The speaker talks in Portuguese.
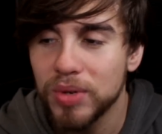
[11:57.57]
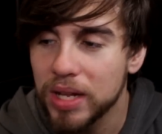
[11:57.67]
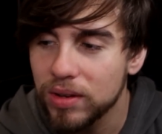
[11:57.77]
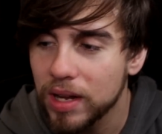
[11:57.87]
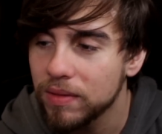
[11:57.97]
Do
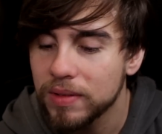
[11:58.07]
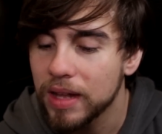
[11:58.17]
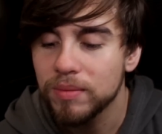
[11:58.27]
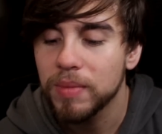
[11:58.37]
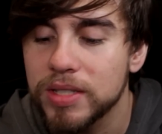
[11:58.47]
nada o cara
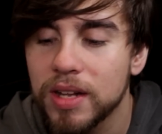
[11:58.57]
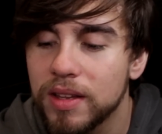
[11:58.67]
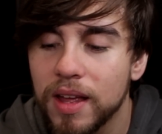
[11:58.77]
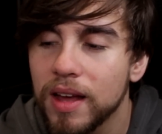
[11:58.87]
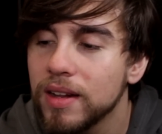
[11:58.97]
tá embaixo da
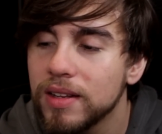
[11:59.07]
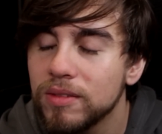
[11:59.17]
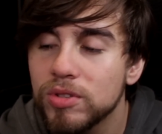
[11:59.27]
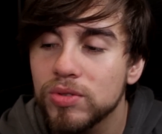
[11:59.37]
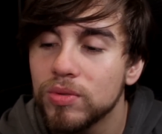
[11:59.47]
terra,
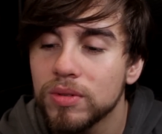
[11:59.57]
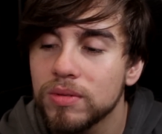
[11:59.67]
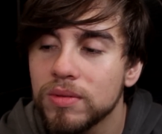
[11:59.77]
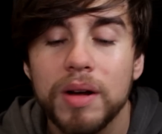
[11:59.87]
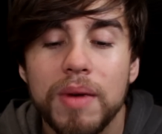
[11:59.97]
ali no
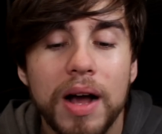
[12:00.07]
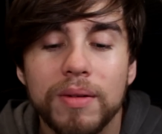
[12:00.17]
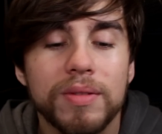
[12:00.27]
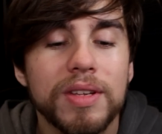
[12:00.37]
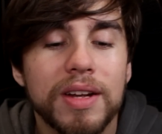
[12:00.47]
esgoto, pega uma
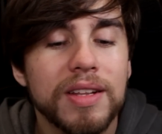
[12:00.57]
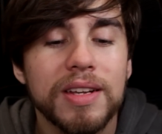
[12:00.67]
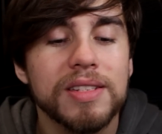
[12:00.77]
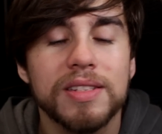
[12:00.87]
aguinha ali